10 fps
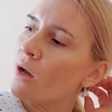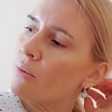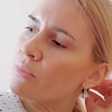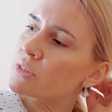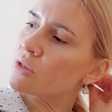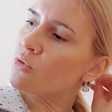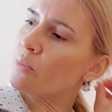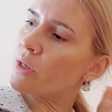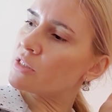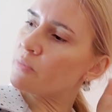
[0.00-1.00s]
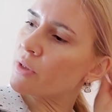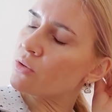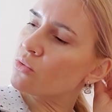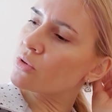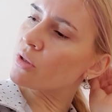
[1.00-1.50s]
Мы закупались
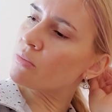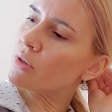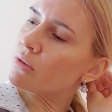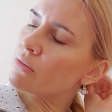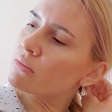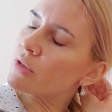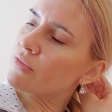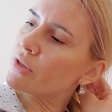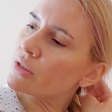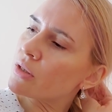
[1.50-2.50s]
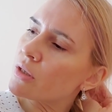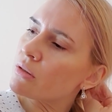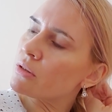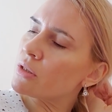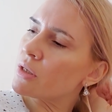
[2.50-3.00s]
продуктами, наверное,
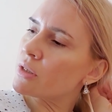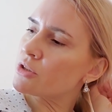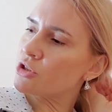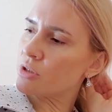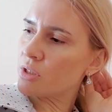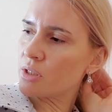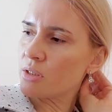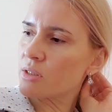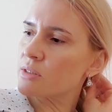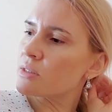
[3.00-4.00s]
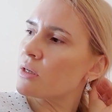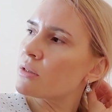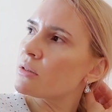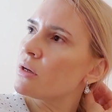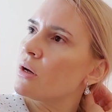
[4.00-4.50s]
дня 4
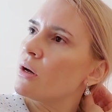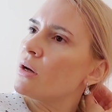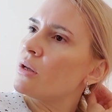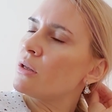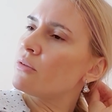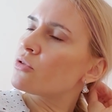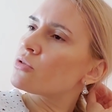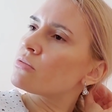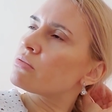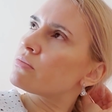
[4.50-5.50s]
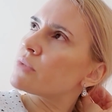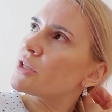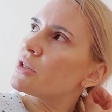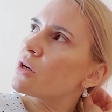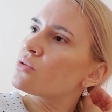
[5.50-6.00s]
назад. И вот на
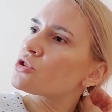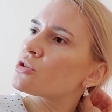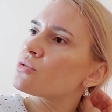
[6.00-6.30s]
днях уже